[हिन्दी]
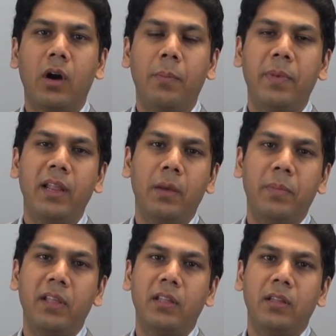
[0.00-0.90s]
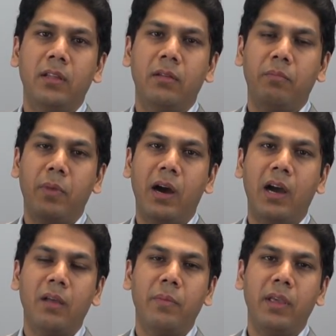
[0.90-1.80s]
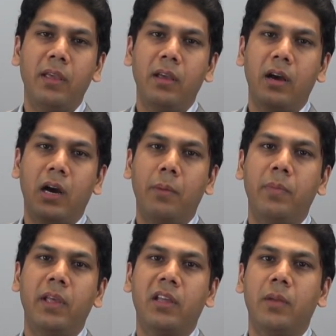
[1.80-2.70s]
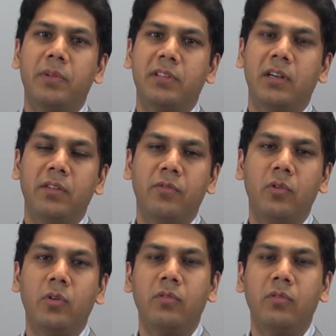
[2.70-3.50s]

अपने अपने भाग में आप एक रिप्रेजेंटेटिव को